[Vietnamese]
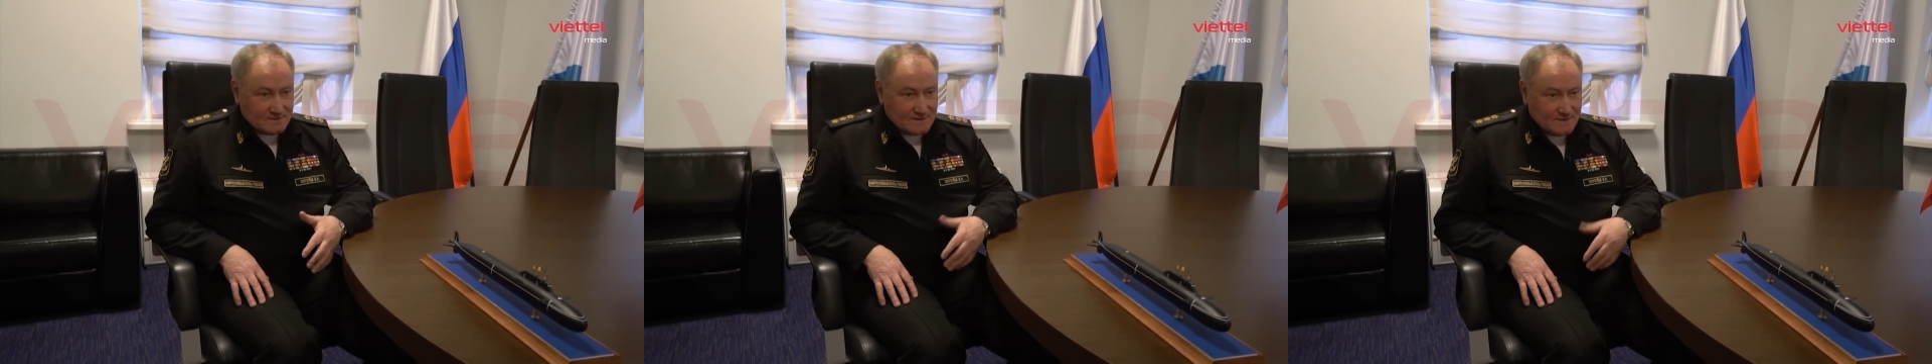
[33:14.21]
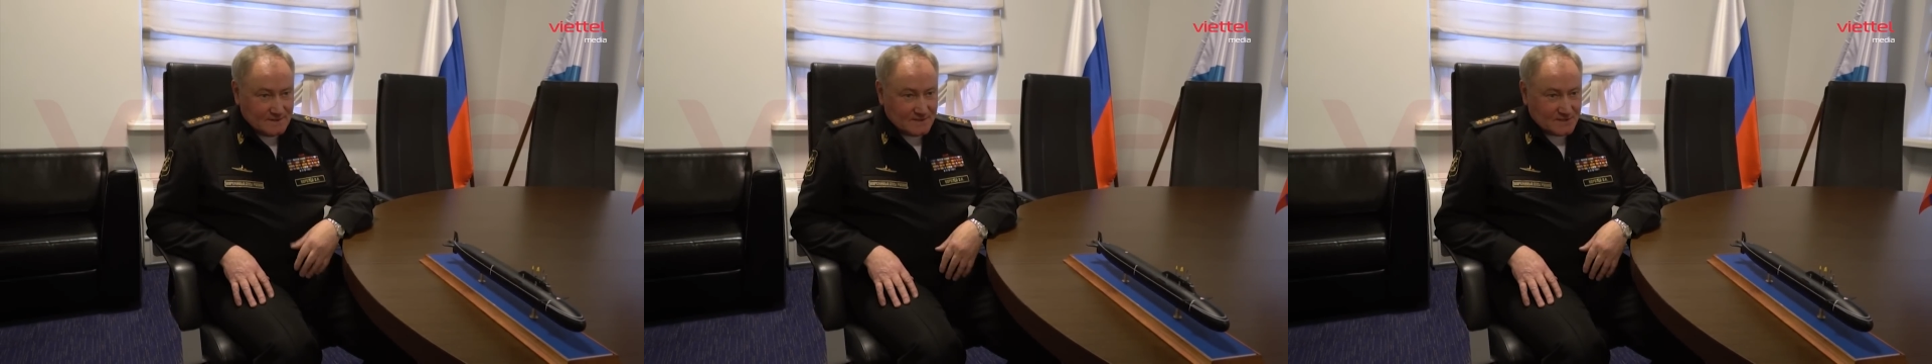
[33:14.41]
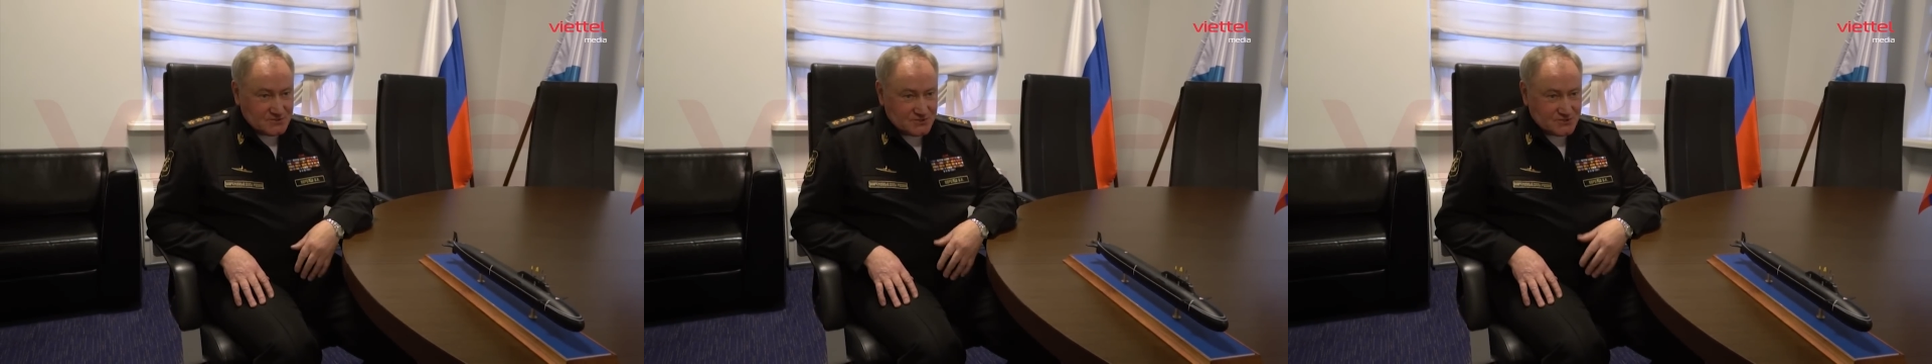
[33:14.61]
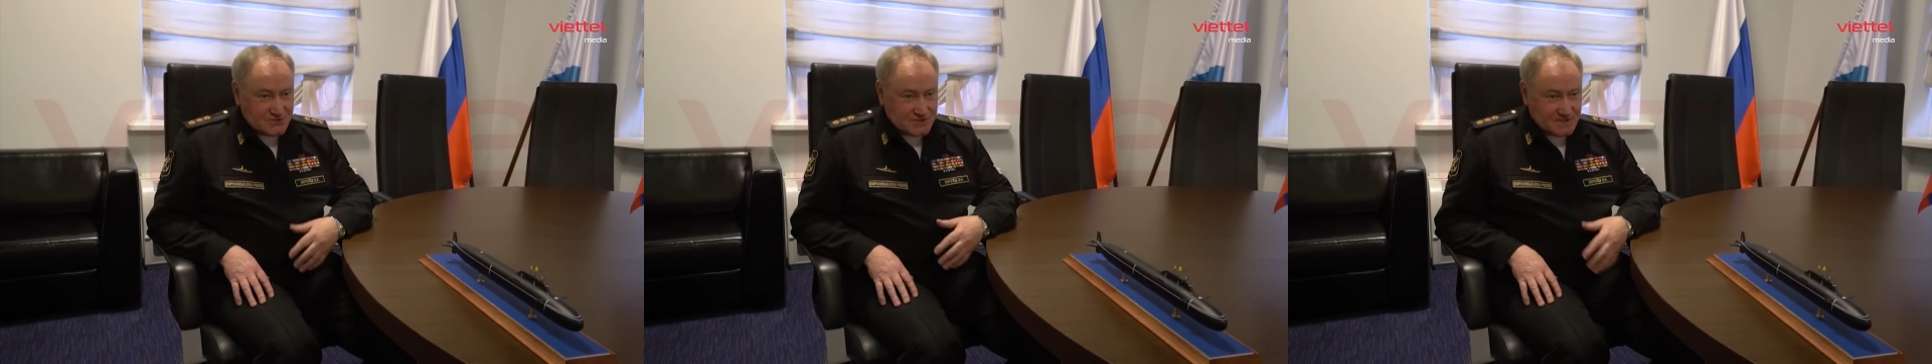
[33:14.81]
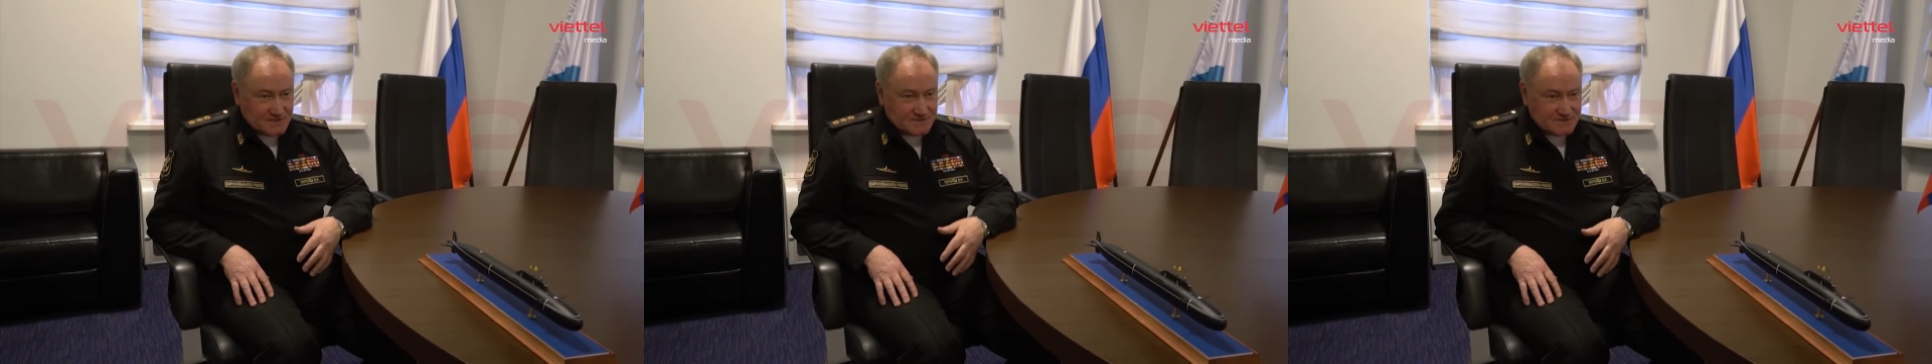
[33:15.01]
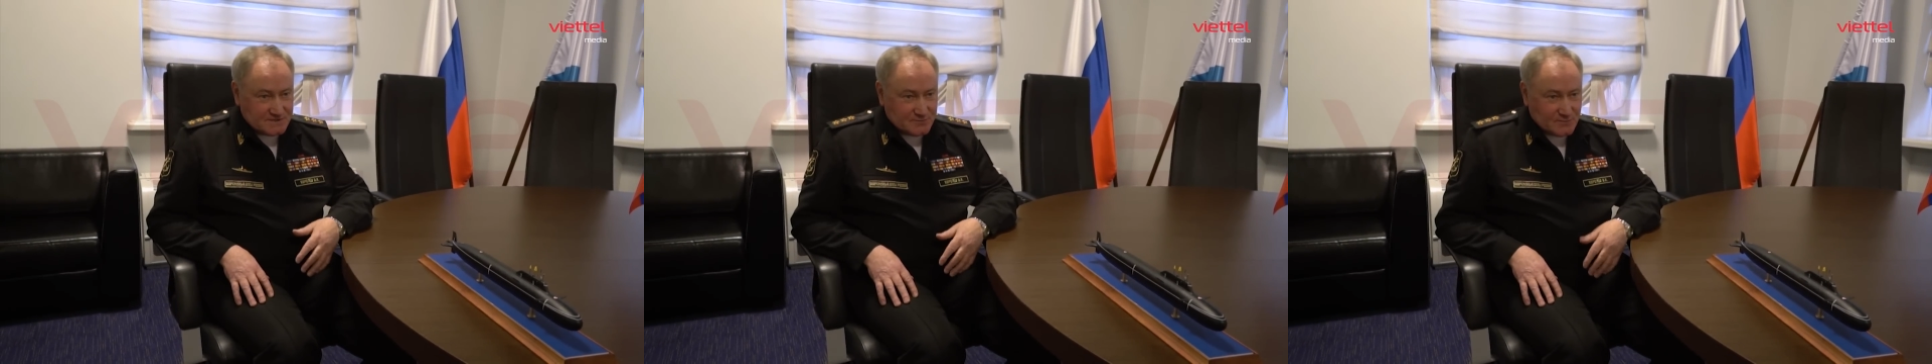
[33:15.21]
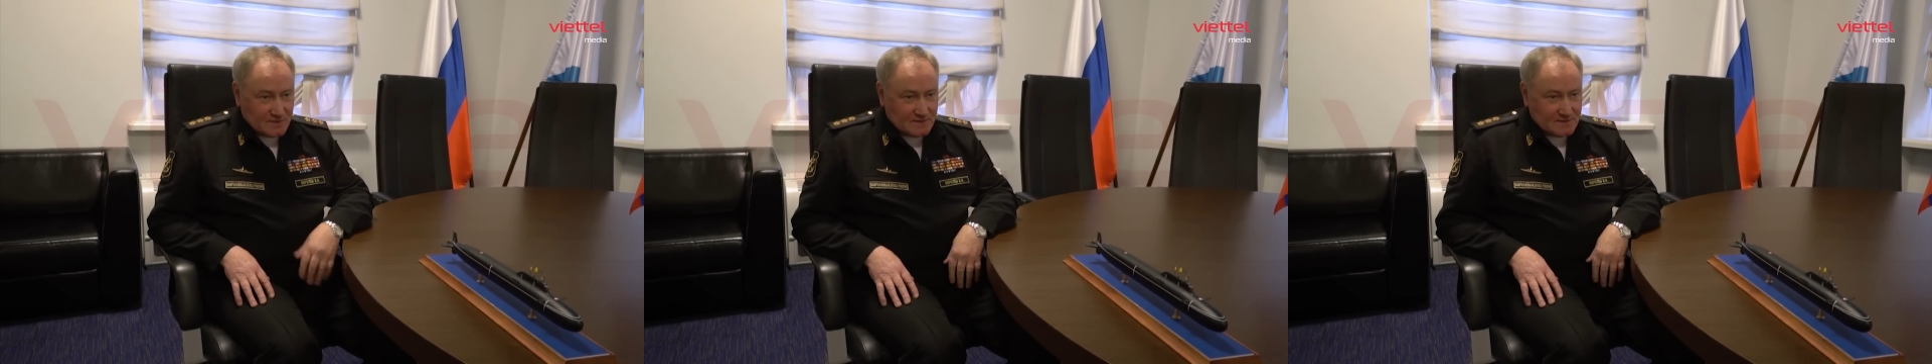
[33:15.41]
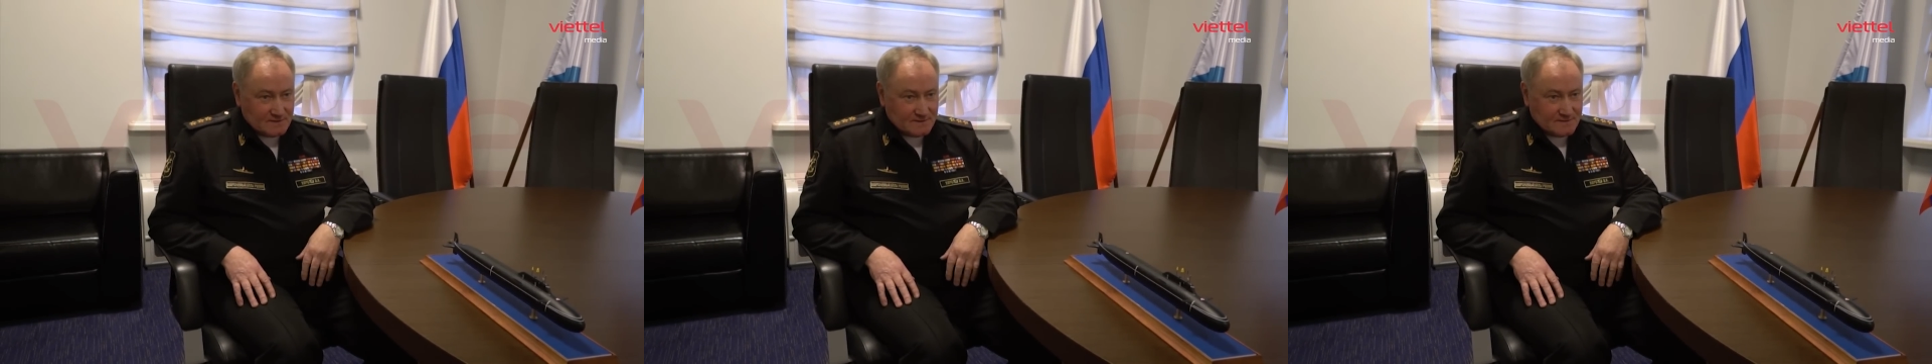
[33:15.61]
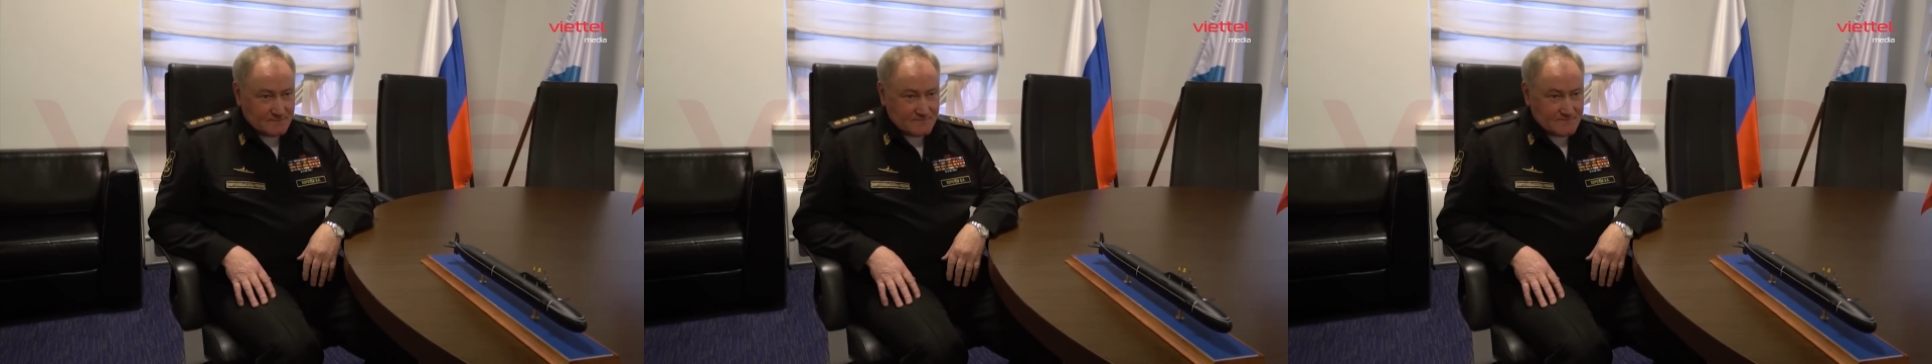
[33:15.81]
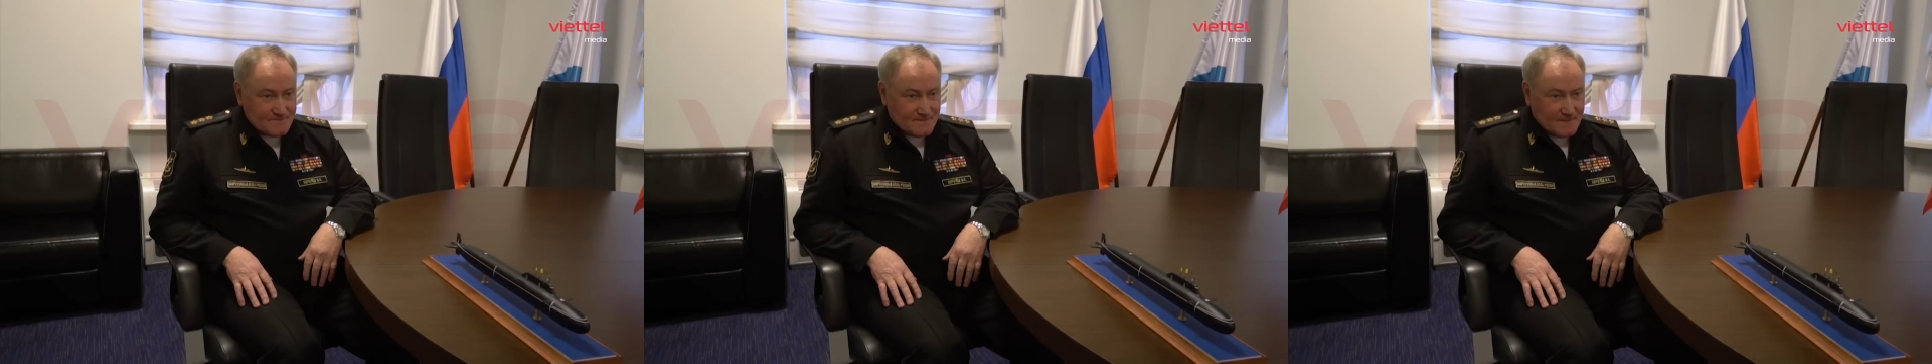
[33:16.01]
khiến bạn cảm thấy mình là chủ nhân của
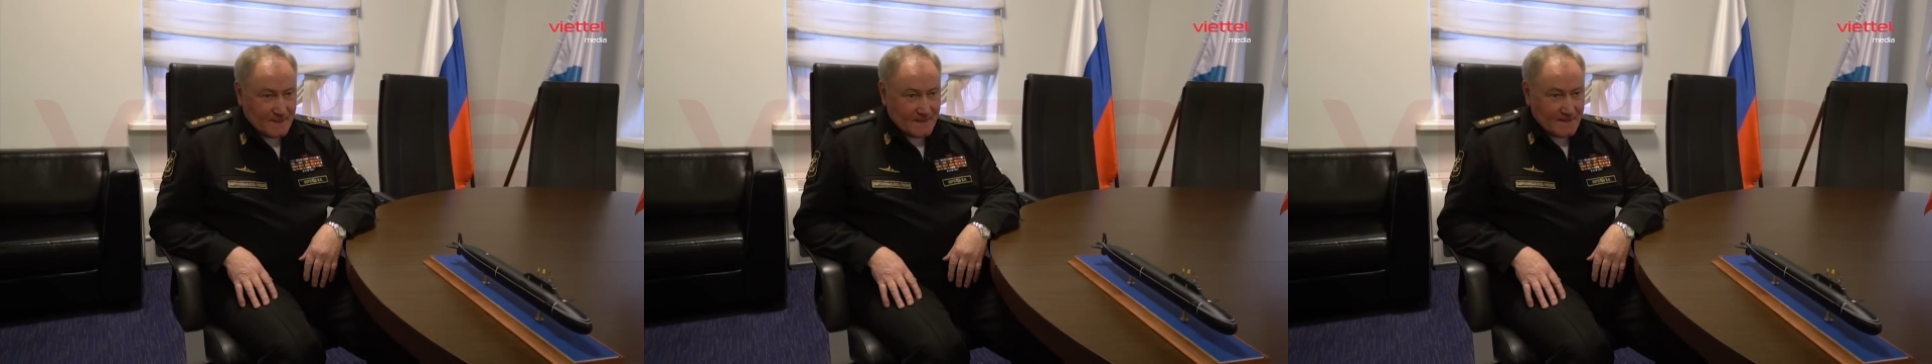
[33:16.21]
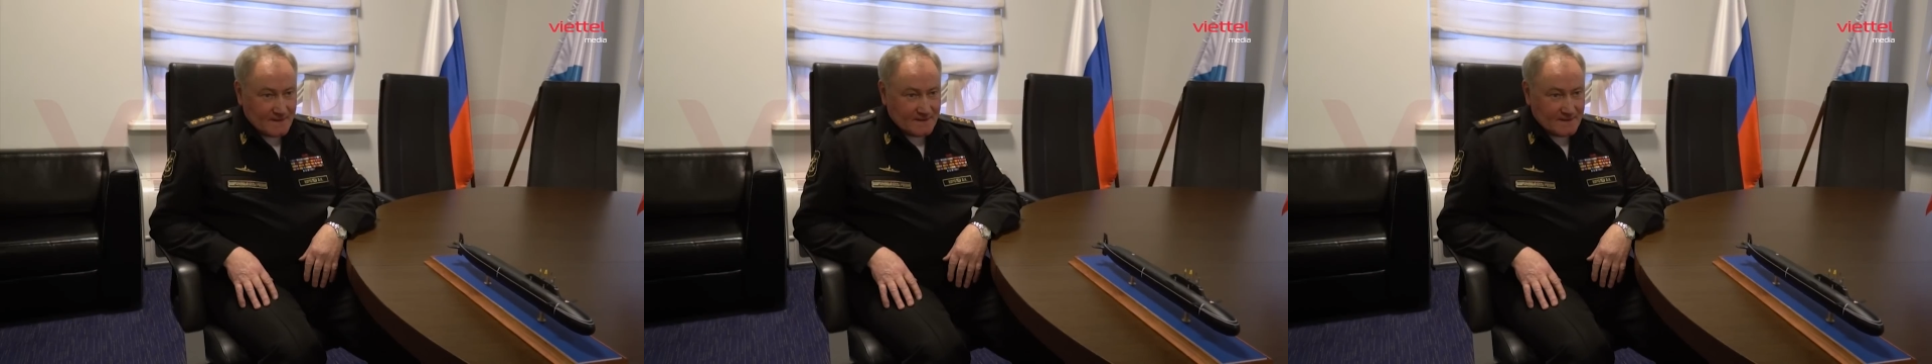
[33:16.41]
biển cả.